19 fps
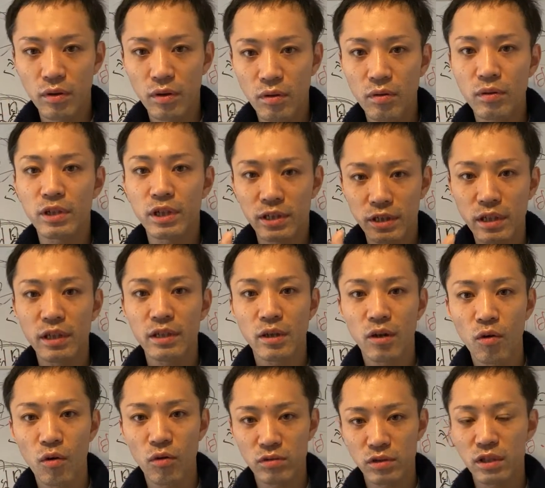これねデータ
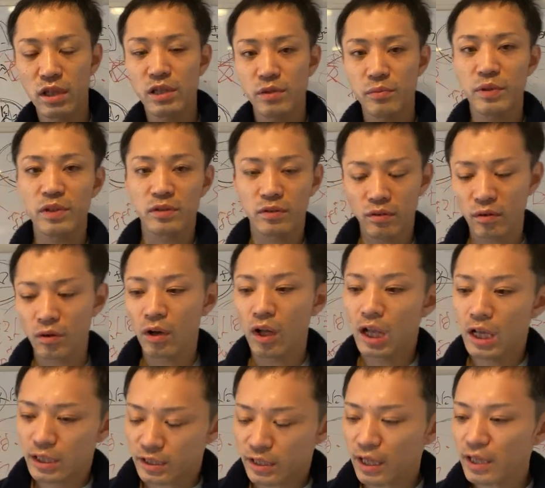をお伝えしますと
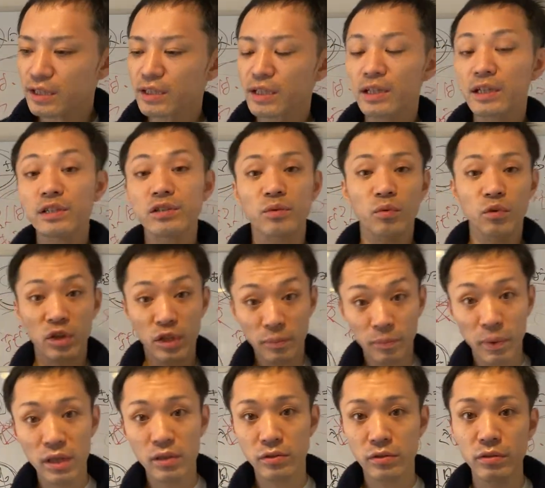再生リスト僕いっ
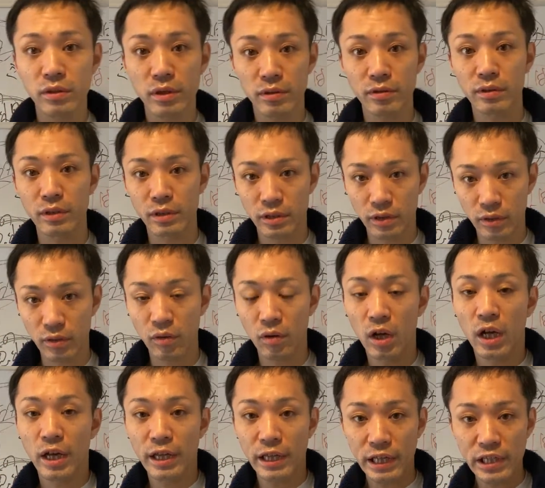ぱい作ってるんですけど
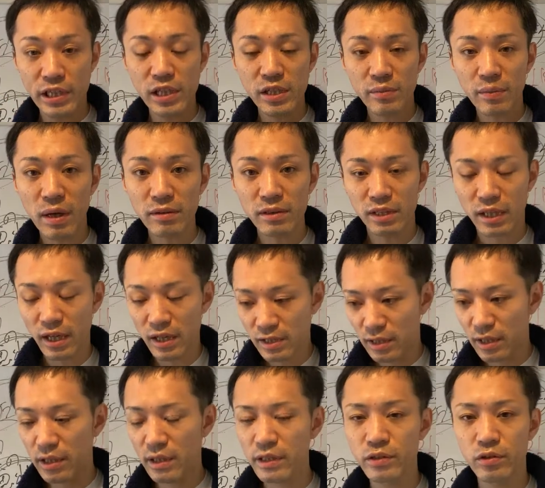一番再
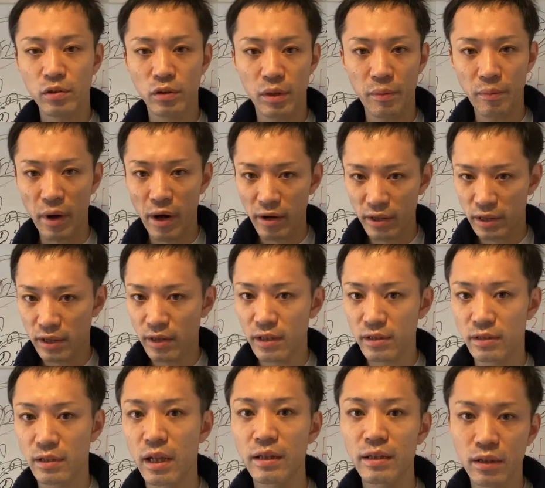生リストで回ってるや
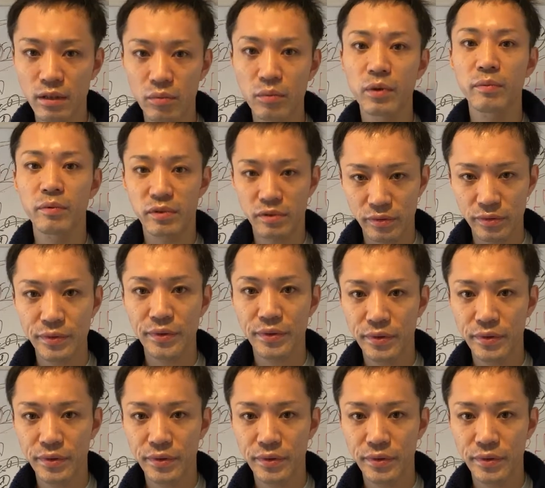つ何だと思います